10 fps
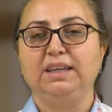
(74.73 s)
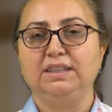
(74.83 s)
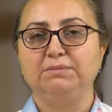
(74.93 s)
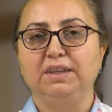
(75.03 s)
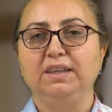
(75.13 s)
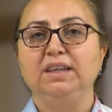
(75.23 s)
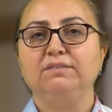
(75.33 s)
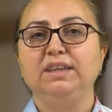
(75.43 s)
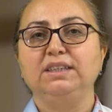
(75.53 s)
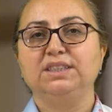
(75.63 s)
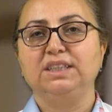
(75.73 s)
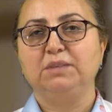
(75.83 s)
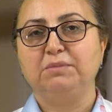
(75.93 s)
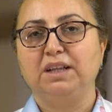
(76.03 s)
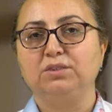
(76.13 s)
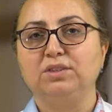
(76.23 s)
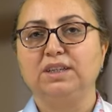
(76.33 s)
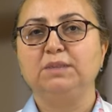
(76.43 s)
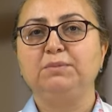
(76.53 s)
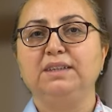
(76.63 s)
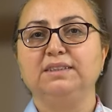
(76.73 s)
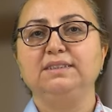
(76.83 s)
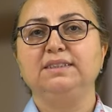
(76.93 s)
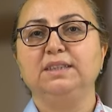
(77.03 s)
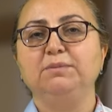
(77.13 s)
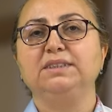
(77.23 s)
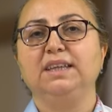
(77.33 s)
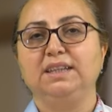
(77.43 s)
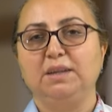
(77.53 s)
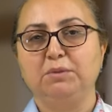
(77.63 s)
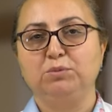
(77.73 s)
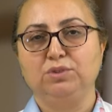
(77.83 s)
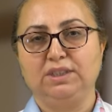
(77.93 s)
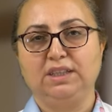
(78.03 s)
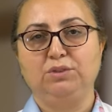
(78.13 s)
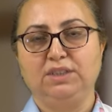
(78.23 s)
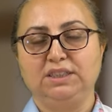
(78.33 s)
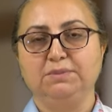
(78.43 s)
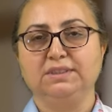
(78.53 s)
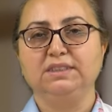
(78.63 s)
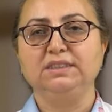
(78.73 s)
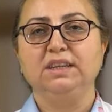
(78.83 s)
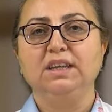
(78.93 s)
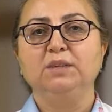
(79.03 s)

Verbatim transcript: eritme ve içeriğine bağlı olarak da bazen sistemik zehirlenme bulgularına yol açmasıdır.